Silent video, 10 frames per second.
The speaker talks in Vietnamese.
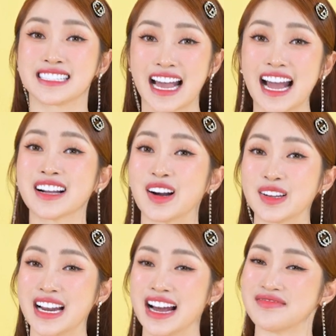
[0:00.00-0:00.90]
giá
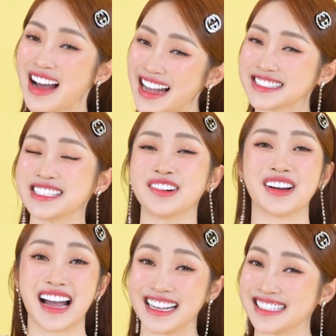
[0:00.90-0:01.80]
còn là ba triệu
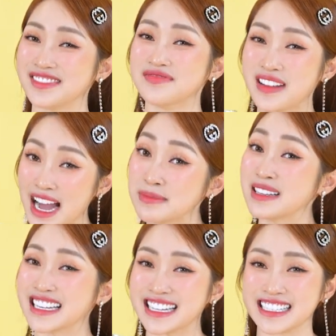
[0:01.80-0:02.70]
hai trăm ba
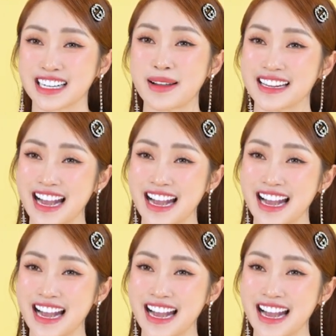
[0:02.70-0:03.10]
mươi nghìn nha các bạn